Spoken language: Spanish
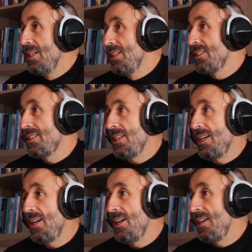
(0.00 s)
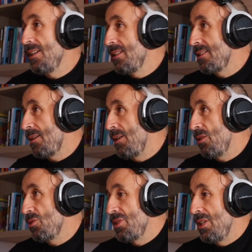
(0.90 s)
sea el
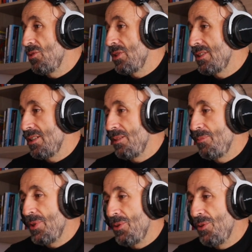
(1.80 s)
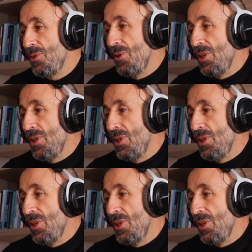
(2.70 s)
trabajo, sea lo que sea, pero